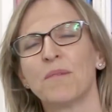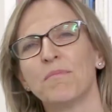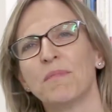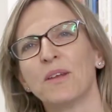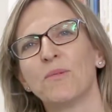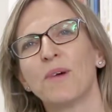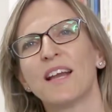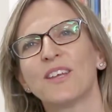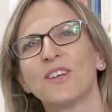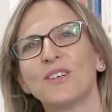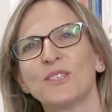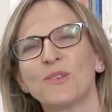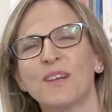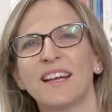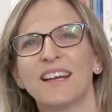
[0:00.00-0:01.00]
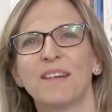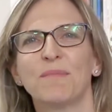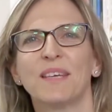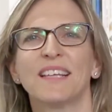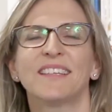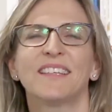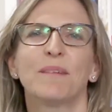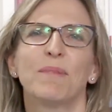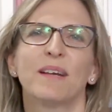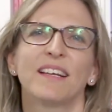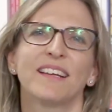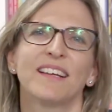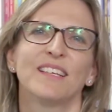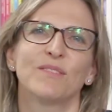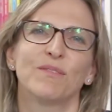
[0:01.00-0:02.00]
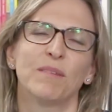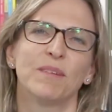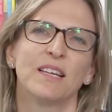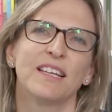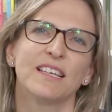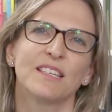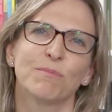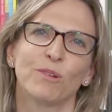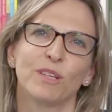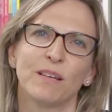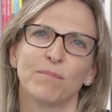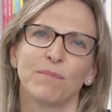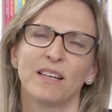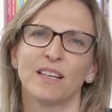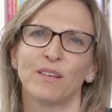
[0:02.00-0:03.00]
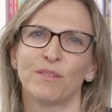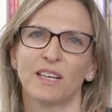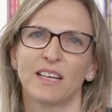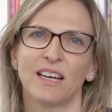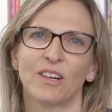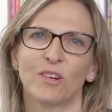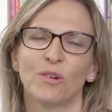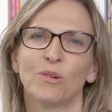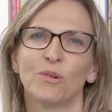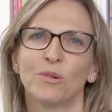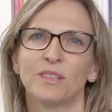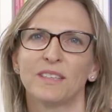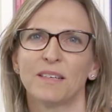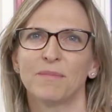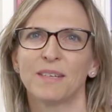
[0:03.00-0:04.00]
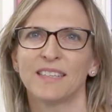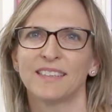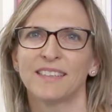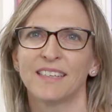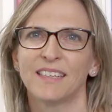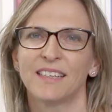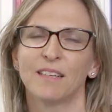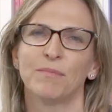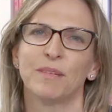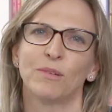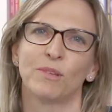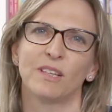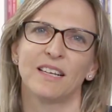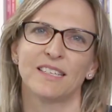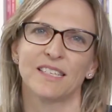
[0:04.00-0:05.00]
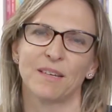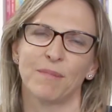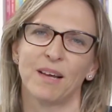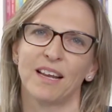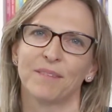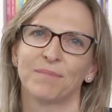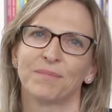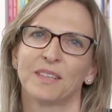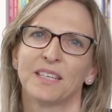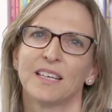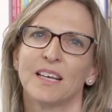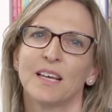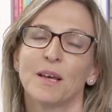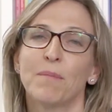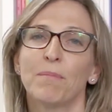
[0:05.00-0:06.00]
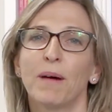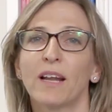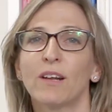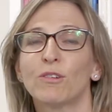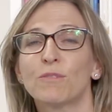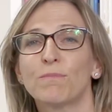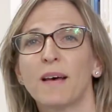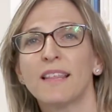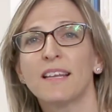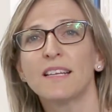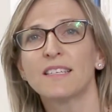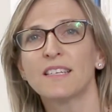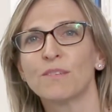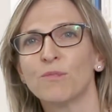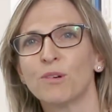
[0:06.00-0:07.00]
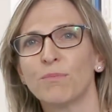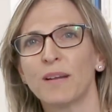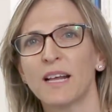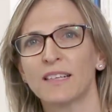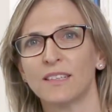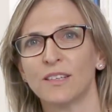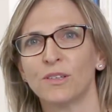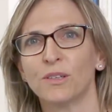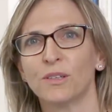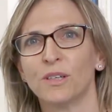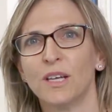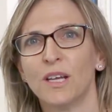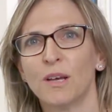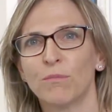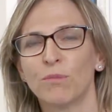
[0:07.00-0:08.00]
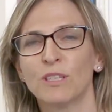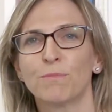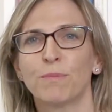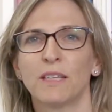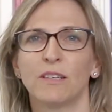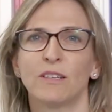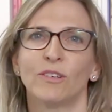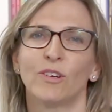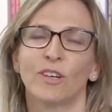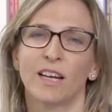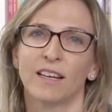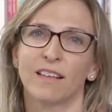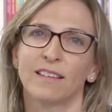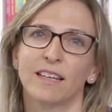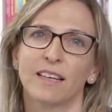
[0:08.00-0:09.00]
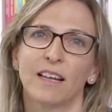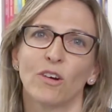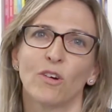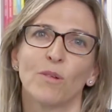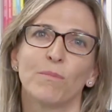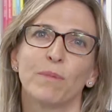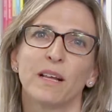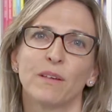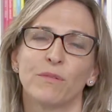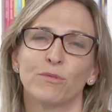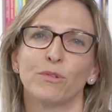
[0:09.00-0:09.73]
Menuario es una herramienta para que las familias puedan planificar conjuntamente el menú de la semana. Para los padres es muy práctico, pues pueden organizar la compra en